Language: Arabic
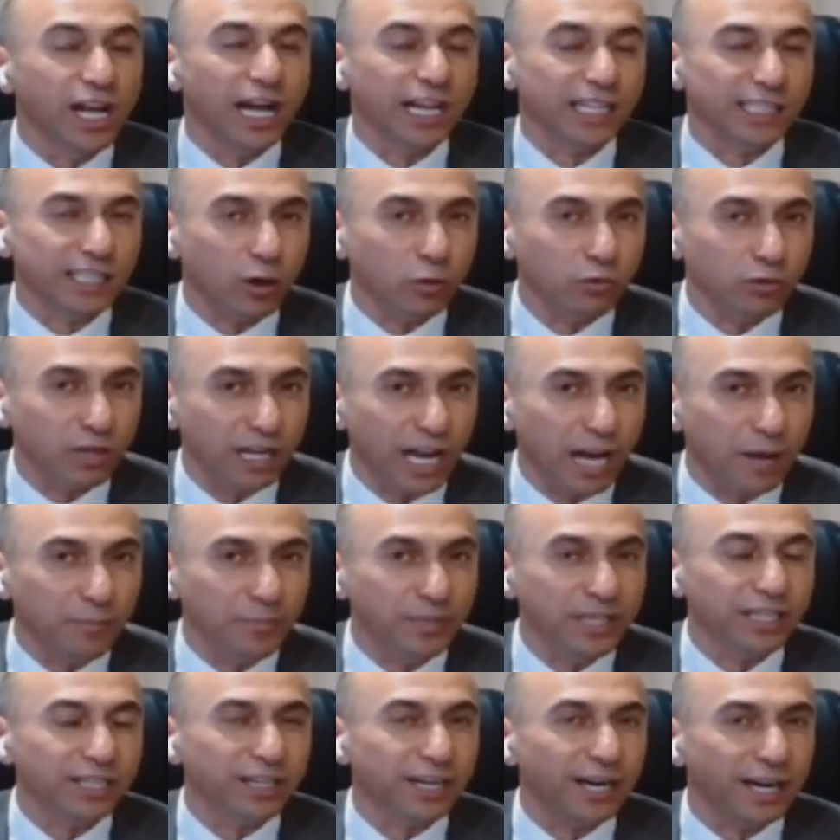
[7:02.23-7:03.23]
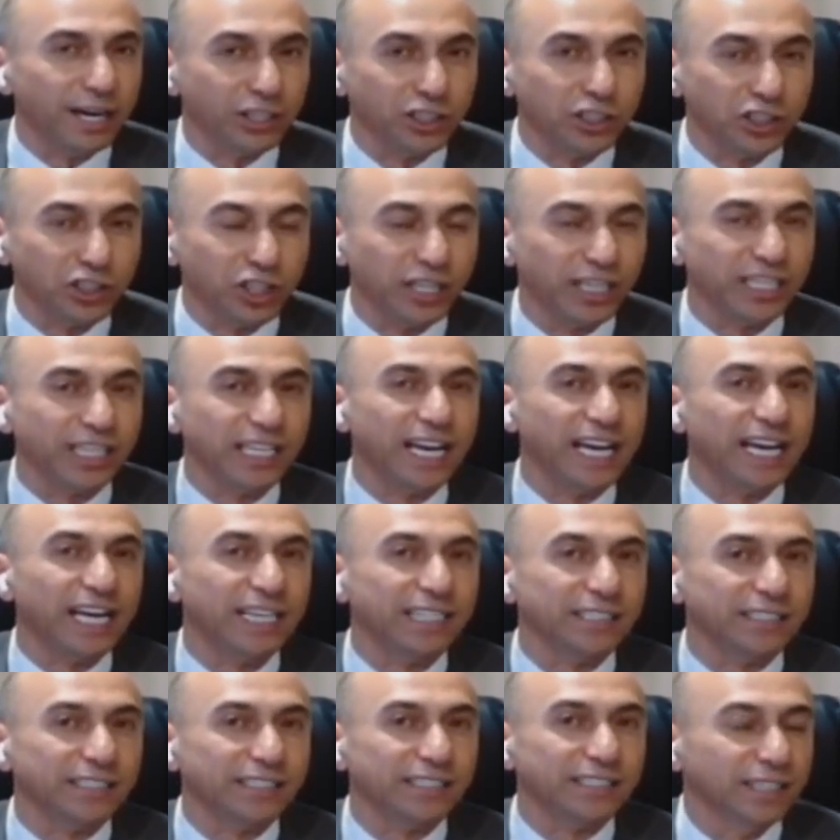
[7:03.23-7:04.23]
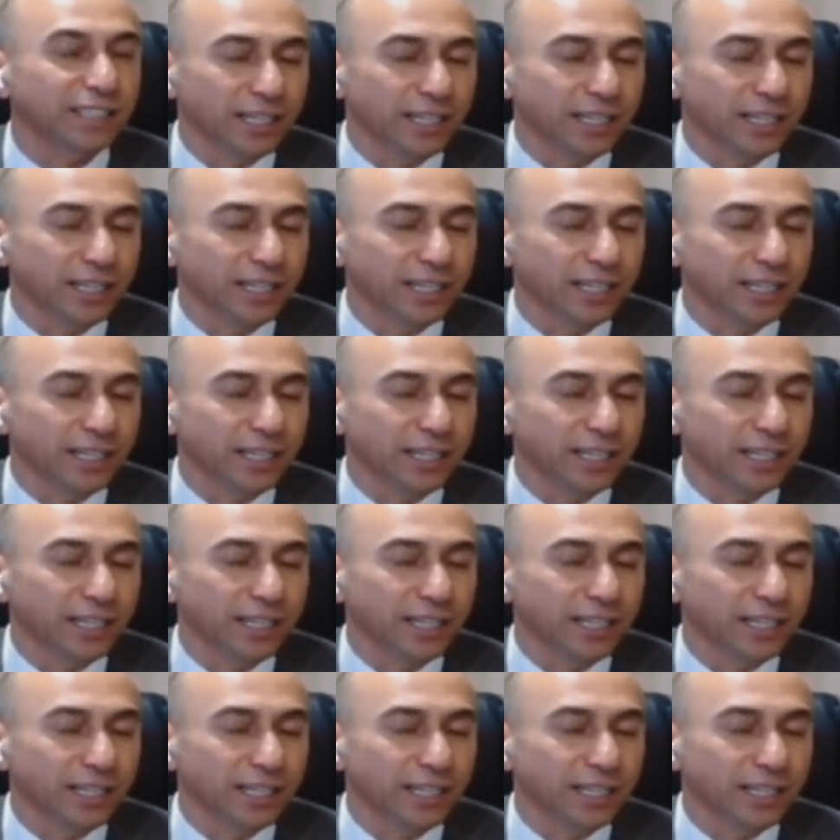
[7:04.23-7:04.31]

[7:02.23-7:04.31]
الدولة العميقة الشركات